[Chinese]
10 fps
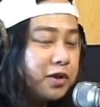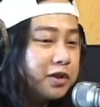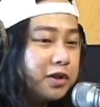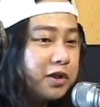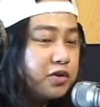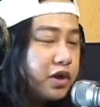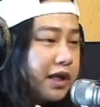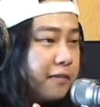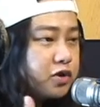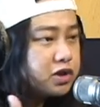对对对，所以
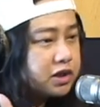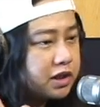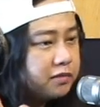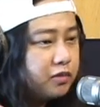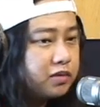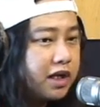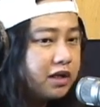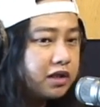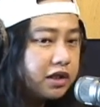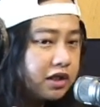他就是跟他
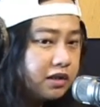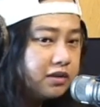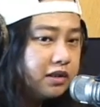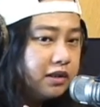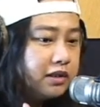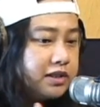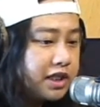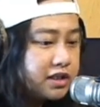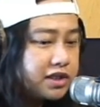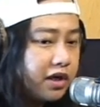可能跟这
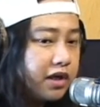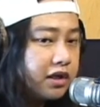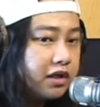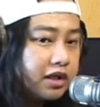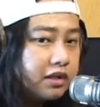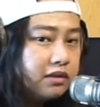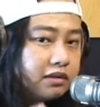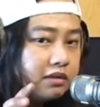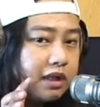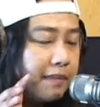样的小孩，可能跟
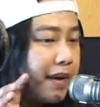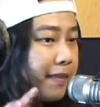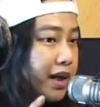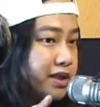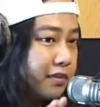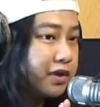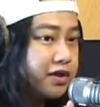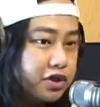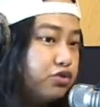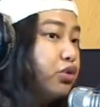他爸爸讲不到
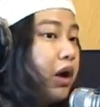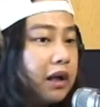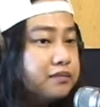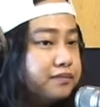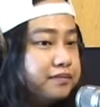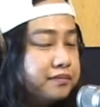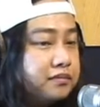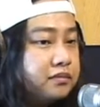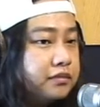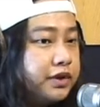几句话，
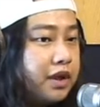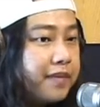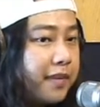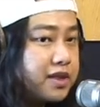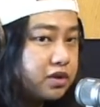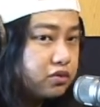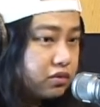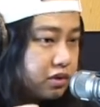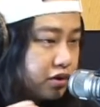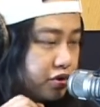嗯，因为他爸爸只。
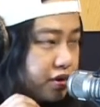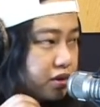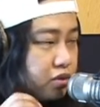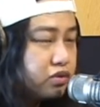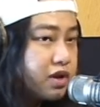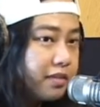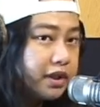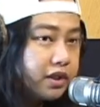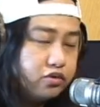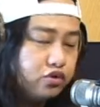就是顾着每
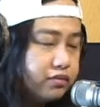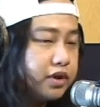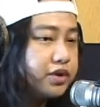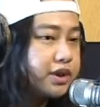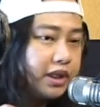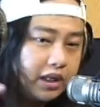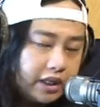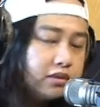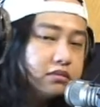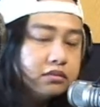天出门就是要
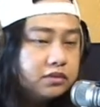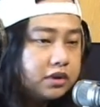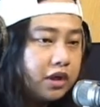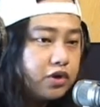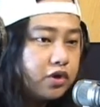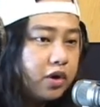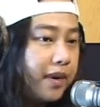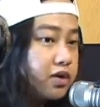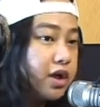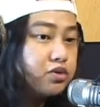哎，要要要
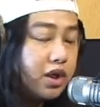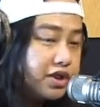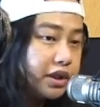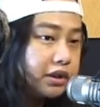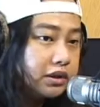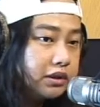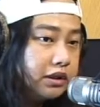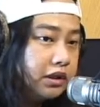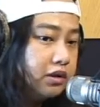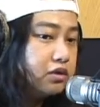跑车要赚钱的，
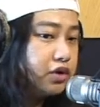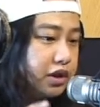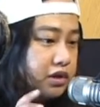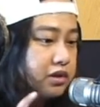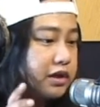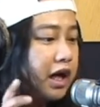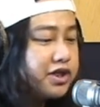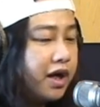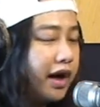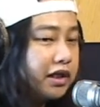嗯，所以养
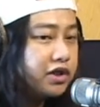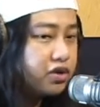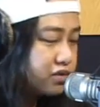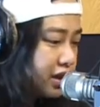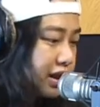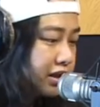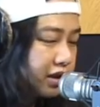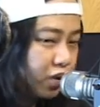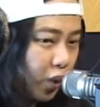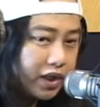小孩的重责大任
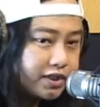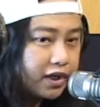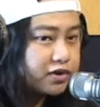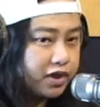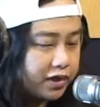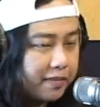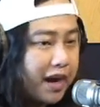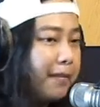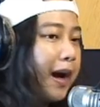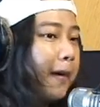管教交给
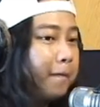妈妈，